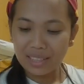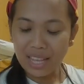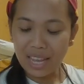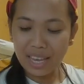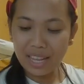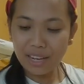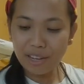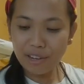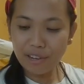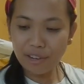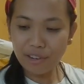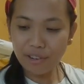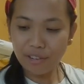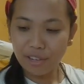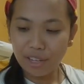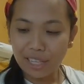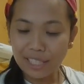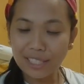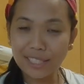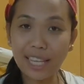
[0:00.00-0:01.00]
Dahil
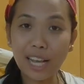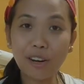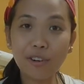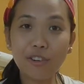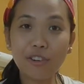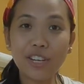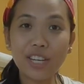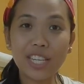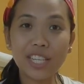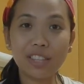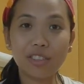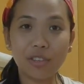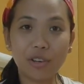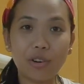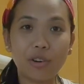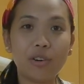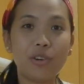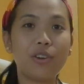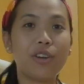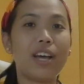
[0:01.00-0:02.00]
yung sago
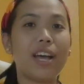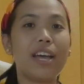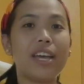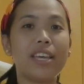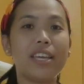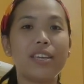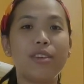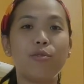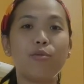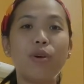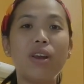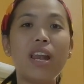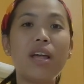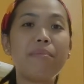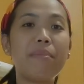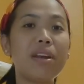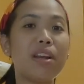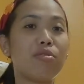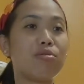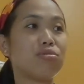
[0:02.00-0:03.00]
nito ay
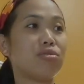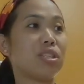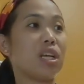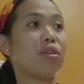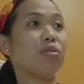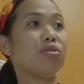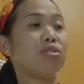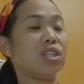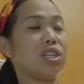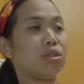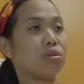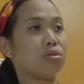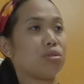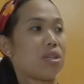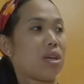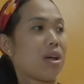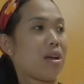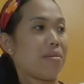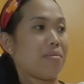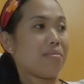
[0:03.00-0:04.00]
wala man akong sago dito
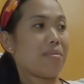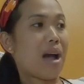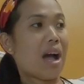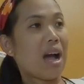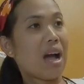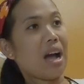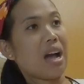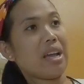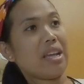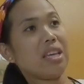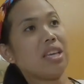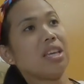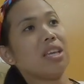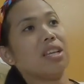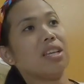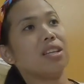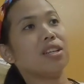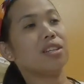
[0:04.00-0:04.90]
sa bahay.